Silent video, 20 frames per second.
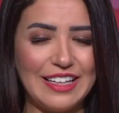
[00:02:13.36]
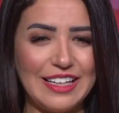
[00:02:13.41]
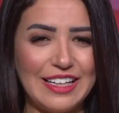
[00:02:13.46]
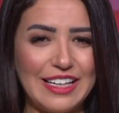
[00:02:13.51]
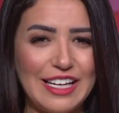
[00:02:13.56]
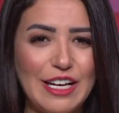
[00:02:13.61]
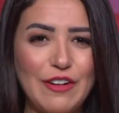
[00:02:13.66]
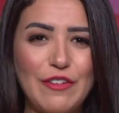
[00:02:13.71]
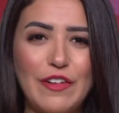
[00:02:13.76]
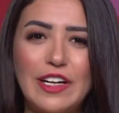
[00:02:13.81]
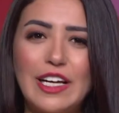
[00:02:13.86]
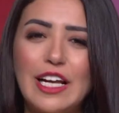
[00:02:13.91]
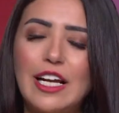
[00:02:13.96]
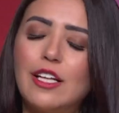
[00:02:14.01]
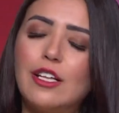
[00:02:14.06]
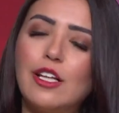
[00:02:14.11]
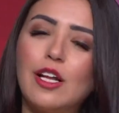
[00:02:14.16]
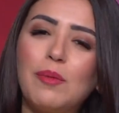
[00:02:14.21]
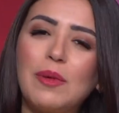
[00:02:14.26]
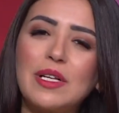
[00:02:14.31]

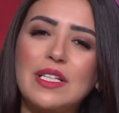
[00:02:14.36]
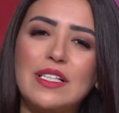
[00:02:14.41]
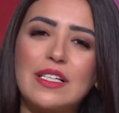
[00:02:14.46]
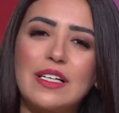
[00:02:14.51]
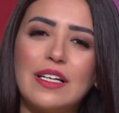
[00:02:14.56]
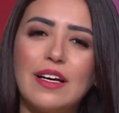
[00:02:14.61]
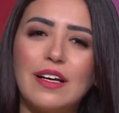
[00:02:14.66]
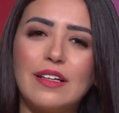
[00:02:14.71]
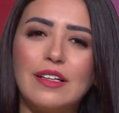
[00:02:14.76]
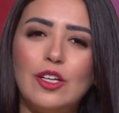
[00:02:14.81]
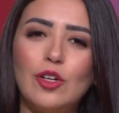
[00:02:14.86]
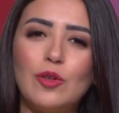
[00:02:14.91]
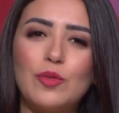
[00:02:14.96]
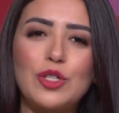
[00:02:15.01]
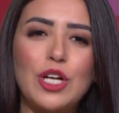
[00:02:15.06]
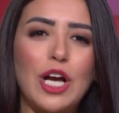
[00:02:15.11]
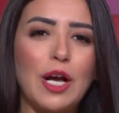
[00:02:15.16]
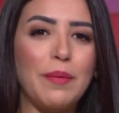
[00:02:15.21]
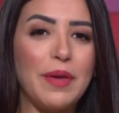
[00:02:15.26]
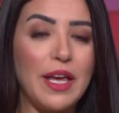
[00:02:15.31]
الفنانات المصريات لهم
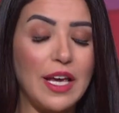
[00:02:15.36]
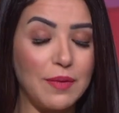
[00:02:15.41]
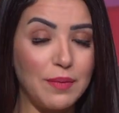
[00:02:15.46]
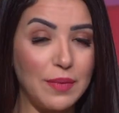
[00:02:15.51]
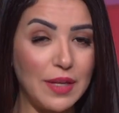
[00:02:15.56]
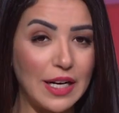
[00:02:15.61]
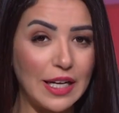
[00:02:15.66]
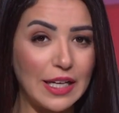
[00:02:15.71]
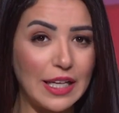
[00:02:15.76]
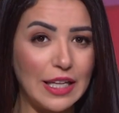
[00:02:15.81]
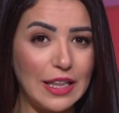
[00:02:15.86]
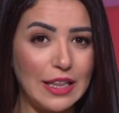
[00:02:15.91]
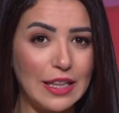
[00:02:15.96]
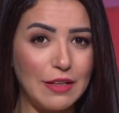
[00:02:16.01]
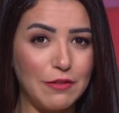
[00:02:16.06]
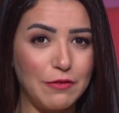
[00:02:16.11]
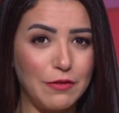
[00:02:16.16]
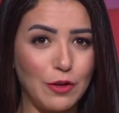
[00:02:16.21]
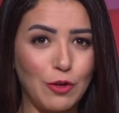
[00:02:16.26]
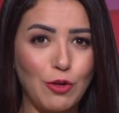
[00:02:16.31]
شعبيه كبيره
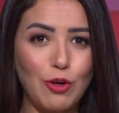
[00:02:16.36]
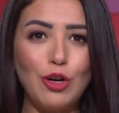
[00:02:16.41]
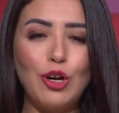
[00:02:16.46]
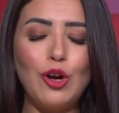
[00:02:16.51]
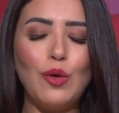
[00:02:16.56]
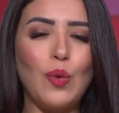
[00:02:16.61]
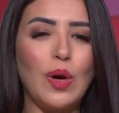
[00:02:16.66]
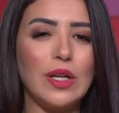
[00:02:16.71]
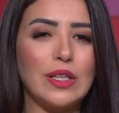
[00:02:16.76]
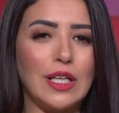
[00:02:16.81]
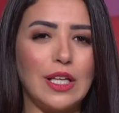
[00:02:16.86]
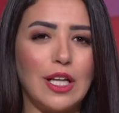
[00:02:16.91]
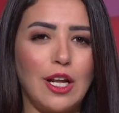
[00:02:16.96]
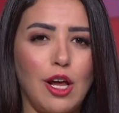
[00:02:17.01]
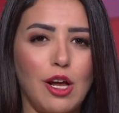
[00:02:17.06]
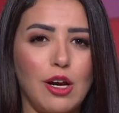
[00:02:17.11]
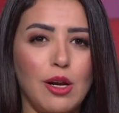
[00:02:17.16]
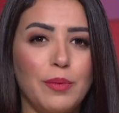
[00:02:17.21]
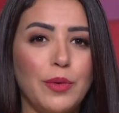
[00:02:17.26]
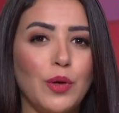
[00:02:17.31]
جدا في كل الوطن
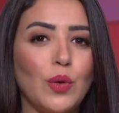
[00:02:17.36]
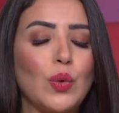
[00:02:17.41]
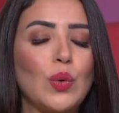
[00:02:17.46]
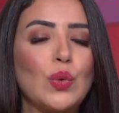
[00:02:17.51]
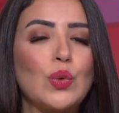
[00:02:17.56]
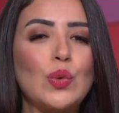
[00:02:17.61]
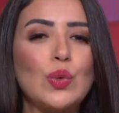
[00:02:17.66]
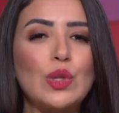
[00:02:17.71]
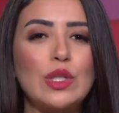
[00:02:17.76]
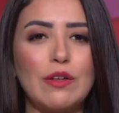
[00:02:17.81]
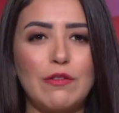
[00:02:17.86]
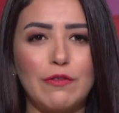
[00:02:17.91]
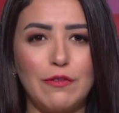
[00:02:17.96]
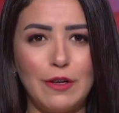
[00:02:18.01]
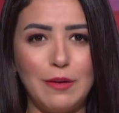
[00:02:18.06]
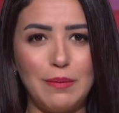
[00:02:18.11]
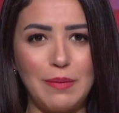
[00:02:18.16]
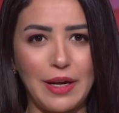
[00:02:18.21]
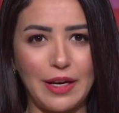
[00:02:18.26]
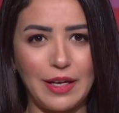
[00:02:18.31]
العربي خصوصا في
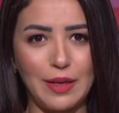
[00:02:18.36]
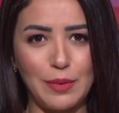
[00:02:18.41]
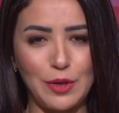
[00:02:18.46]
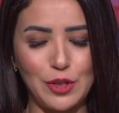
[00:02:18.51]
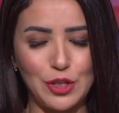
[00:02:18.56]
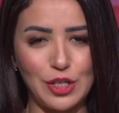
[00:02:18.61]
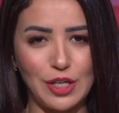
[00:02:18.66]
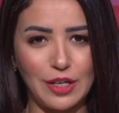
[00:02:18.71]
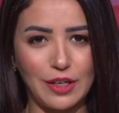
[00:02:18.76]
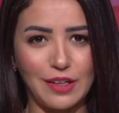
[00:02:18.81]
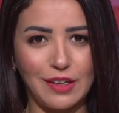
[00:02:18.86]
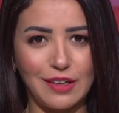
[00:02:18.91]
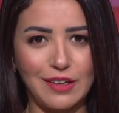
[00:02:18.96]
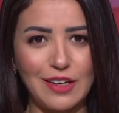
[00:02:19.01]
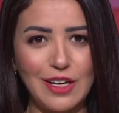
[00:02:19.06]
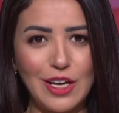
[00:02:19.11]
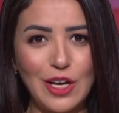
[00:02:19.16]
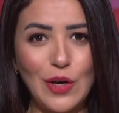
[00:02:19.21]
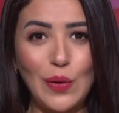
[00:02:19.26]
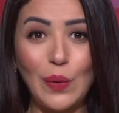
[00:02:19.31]
المغرب الشقيق
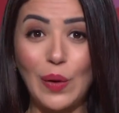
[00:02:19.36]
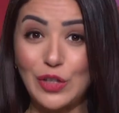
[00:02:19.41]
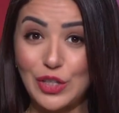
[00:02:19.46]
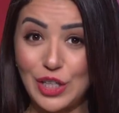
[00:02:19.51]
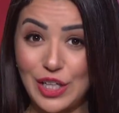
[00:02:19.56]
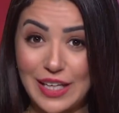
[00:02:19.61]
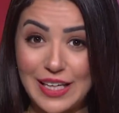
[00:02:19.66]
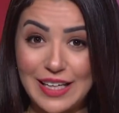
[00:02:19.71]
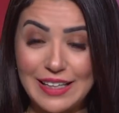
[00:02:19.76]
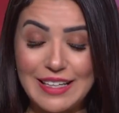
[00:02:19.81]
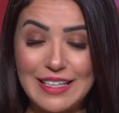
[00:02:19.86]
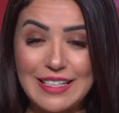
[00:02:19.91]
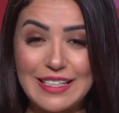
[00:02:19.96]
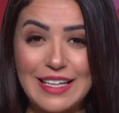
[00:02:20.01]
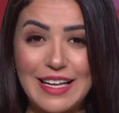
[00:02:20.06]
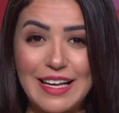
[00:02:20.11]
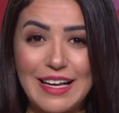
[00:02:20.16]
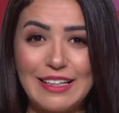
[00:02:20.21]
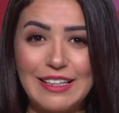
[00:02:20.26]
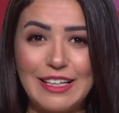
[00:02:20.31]
وعشان كده
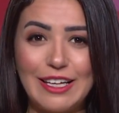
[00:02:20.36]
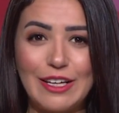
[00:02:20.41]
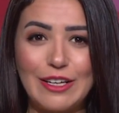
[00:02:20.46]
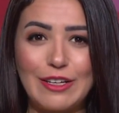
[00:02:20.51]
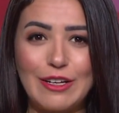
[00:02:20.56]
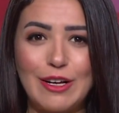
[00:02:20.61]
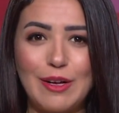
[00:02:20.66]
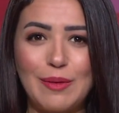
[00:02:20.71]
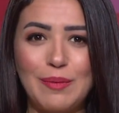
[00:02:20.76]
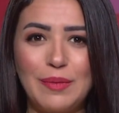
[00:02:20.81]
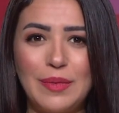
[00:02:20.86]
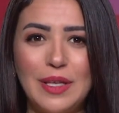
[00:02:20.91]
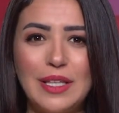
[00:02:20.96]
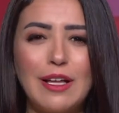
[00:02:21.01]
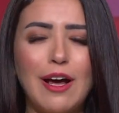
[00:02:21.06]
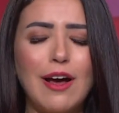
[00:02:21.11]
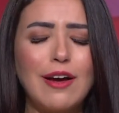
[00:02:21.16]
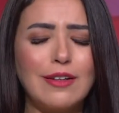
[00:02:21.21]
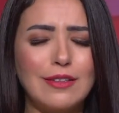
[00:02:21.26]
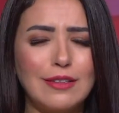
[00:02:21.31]
سالنا اكرام مين
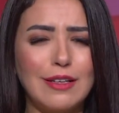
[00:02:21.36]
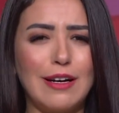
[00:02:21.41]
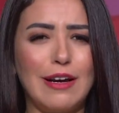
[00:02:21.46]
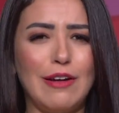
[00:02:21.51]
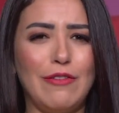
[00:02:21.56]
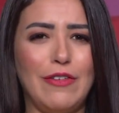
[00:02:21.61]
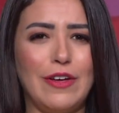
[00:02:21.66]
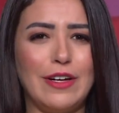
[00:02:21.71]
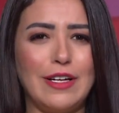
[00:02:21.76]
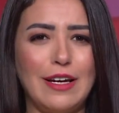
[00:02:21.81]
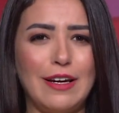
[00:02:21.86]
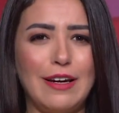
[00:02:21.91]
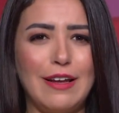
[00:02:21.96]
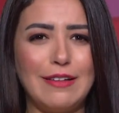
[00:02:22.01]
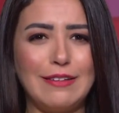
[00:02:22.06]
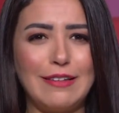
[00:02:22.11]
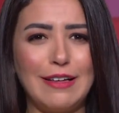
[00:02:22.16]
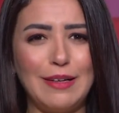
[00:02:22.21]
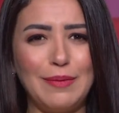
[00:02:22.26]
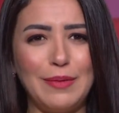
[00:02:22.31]
اكتر
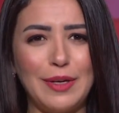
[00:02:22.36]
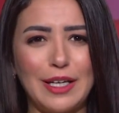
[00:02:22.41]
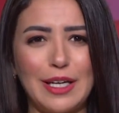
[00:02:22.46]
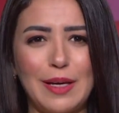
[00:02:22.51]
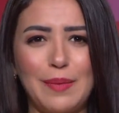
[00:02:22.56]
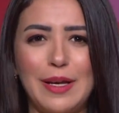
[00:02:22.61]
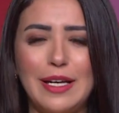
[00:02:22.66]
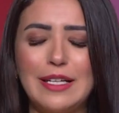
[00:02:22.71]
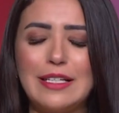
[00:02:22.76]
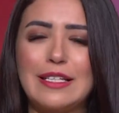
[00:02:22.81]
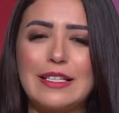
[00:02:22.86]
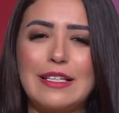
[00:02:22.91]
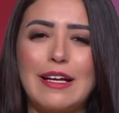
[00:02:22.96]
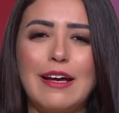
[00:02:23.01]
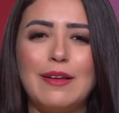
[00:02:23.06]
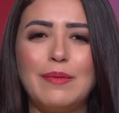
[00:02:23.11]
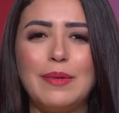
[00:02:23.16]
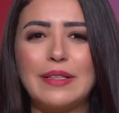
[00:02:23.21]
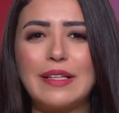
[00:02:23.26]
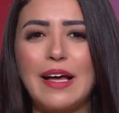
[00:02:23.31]
الفنانات اللي بيعجبها
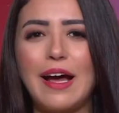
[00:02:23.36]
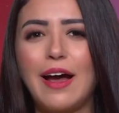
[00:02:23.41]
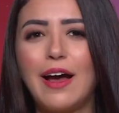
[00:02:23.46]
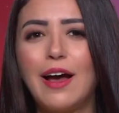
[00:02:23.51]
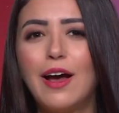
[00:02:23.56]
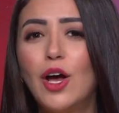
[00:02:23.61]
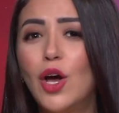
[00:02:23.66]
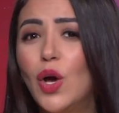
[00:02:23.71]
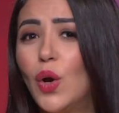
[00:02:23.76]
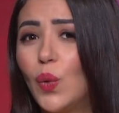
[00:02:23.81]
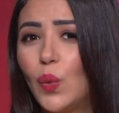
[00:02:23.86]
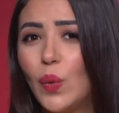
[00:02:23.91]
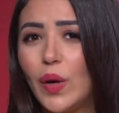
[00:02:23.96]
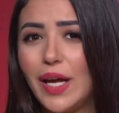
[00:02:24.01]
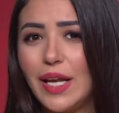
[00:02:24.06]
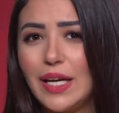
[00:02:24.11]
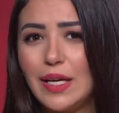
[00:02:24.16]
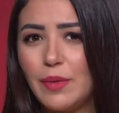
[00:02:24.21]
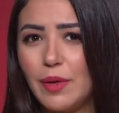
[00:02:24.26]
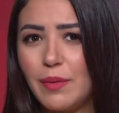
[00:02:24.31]
الستايل بتاعها
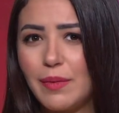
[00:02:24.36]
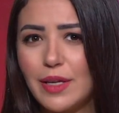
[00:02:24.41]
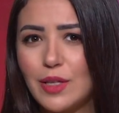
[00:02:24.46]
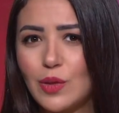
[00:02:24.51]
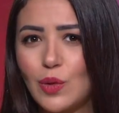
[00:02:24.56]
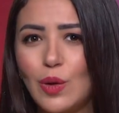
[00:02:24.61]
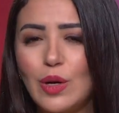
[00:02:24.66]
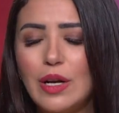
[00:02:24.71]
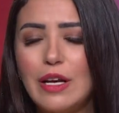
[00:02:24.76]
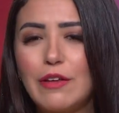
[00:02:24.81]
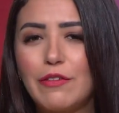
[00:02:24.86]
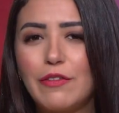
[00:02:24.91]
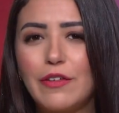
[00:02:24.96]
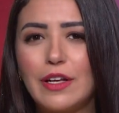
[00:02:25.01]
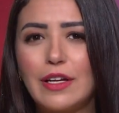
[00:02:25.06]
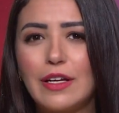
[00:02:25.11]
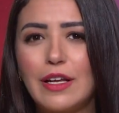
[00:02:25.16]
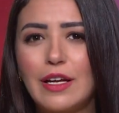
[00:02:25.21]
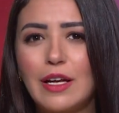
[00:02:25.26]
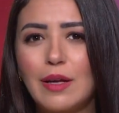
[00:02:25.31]
وايه اللي بيميز كل
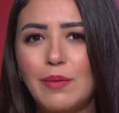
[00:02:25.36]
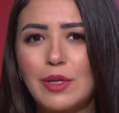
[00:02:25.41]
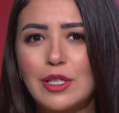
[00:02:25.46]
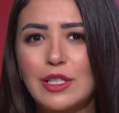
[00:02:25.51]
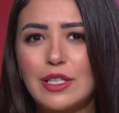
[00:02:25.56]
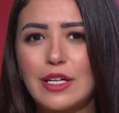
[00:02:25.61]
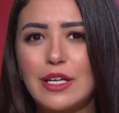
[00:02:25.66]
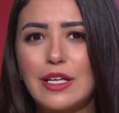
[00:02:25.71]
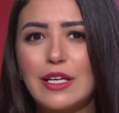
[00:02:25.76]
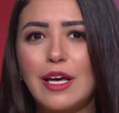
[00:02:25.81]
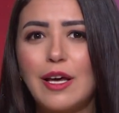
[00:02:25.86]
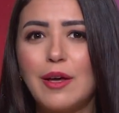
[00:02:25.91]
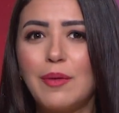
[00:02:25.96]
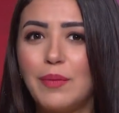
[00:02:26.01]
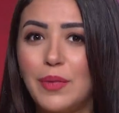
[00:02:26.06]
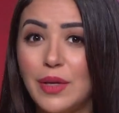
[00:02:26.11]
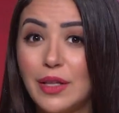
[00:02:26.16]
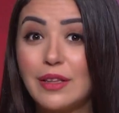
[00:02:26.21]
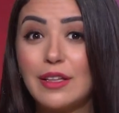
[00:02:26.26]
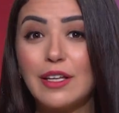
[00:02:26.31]
فنانه مصريه
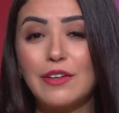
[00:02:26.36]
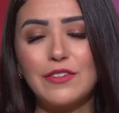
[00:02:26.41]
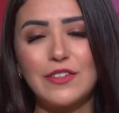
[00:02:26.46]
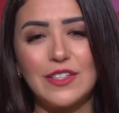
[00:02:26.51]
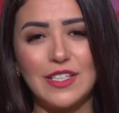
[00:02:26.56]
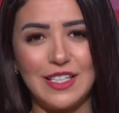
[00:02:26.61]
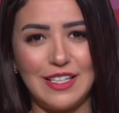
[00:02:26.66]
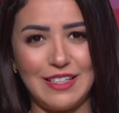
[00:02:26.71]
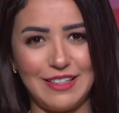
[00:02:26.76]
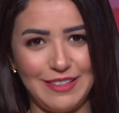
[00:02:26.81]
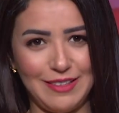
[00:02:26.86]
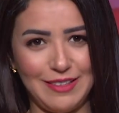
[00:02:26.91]
بالتفصيل